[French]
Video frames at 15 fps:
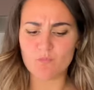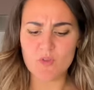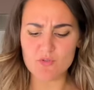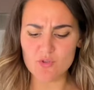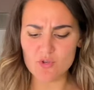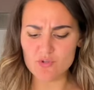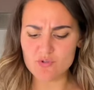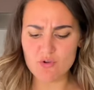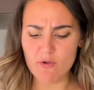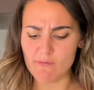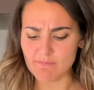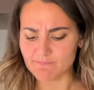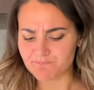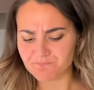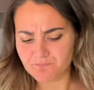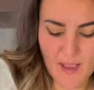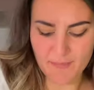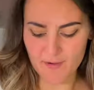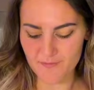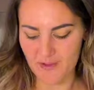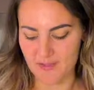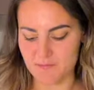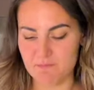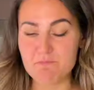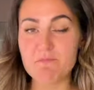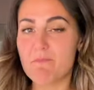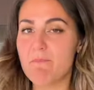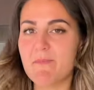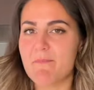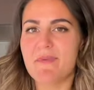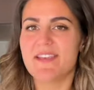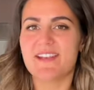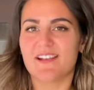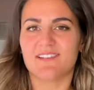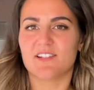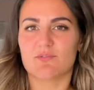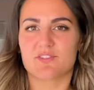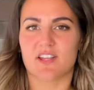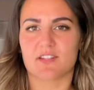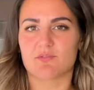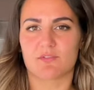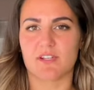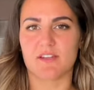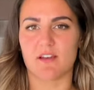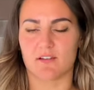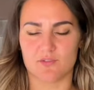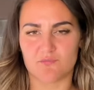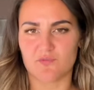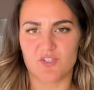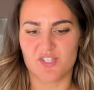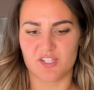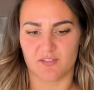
mm. Après, on fera une méga dégustation, les gars, hein, je vous le dis.